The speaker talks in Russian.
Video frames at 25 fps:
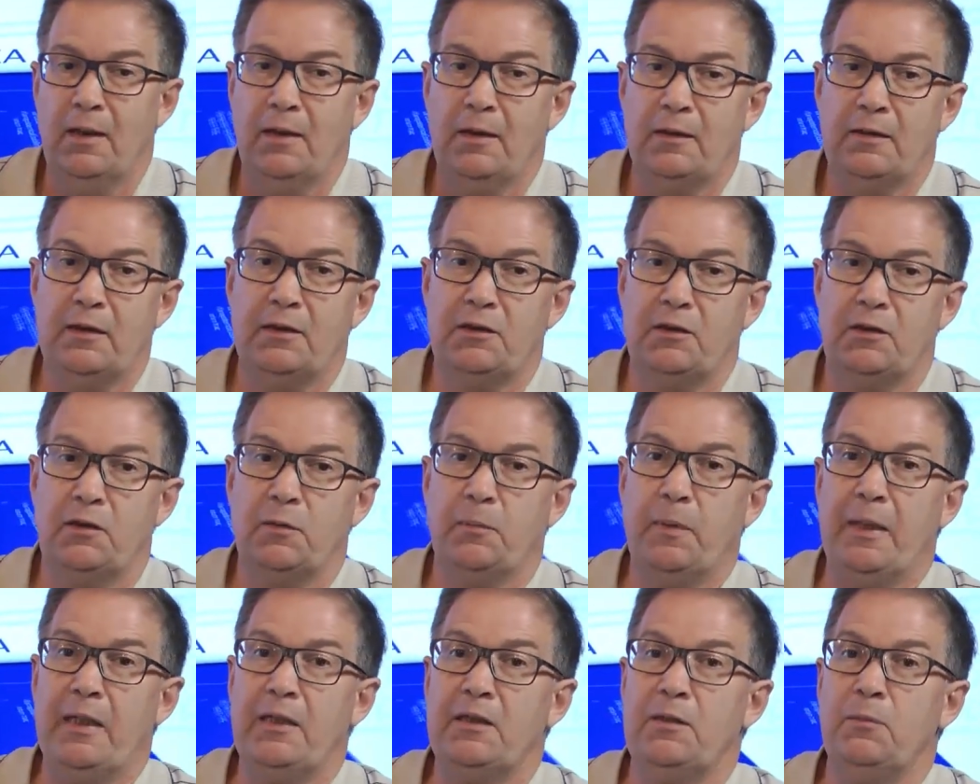Значит, и
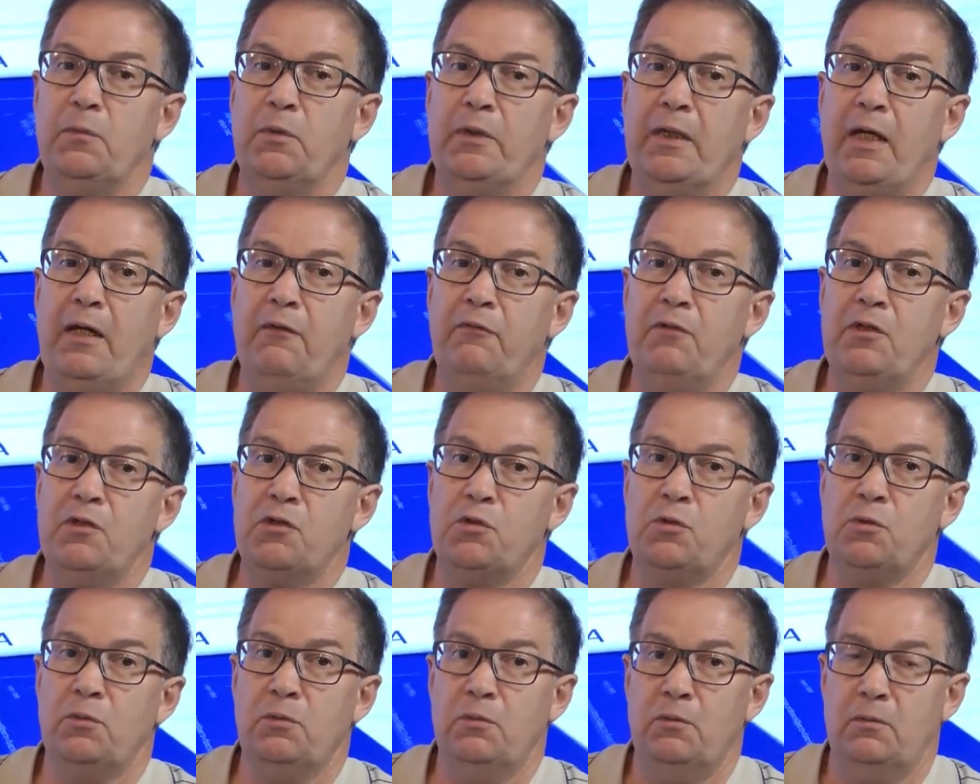поэтому я
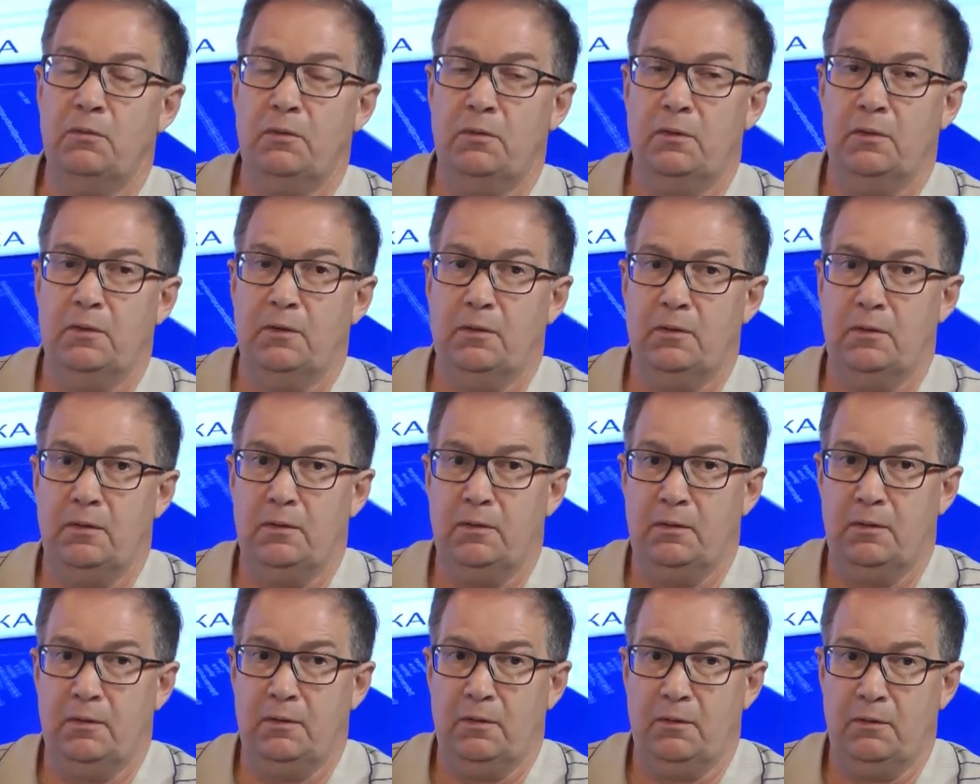вижу,
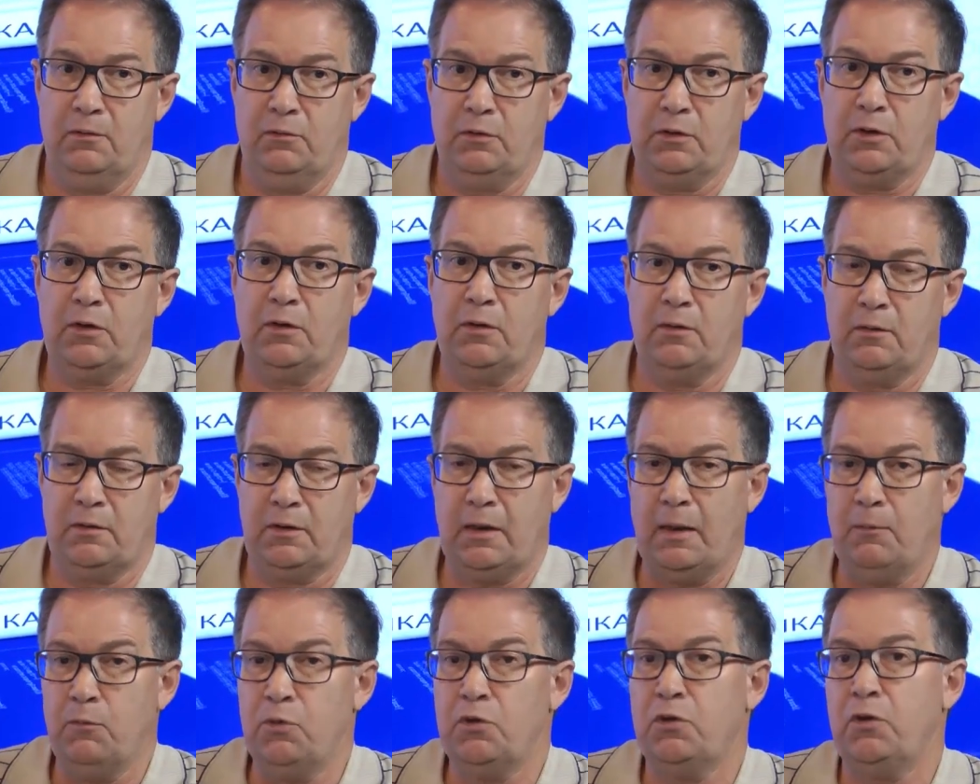вот к
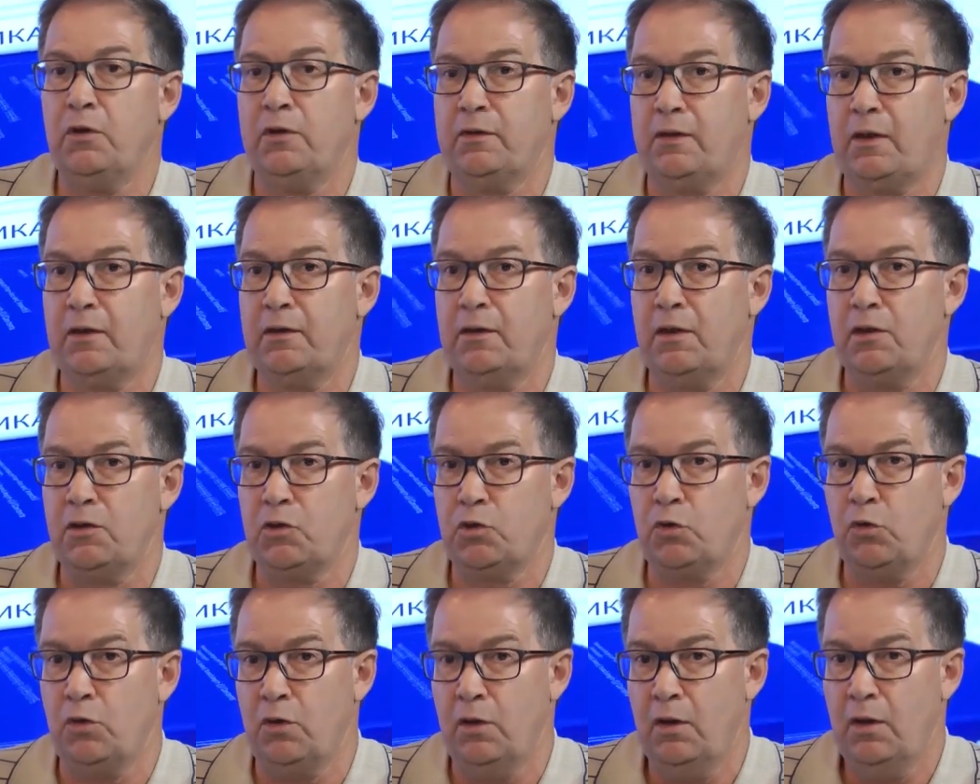тому, что я сказал,
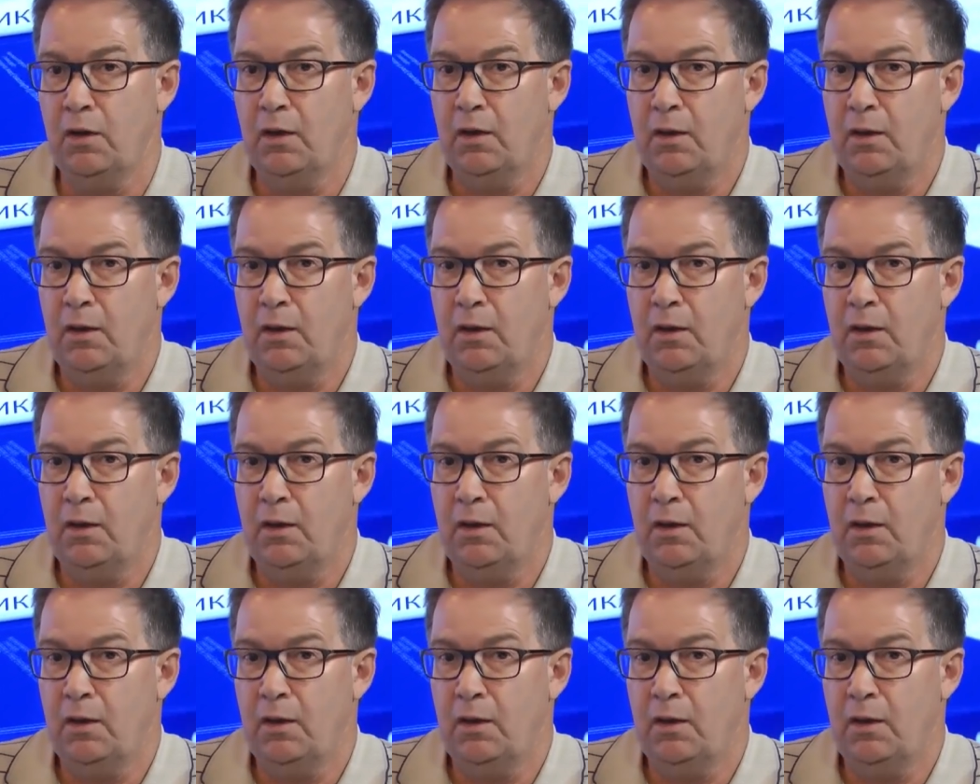что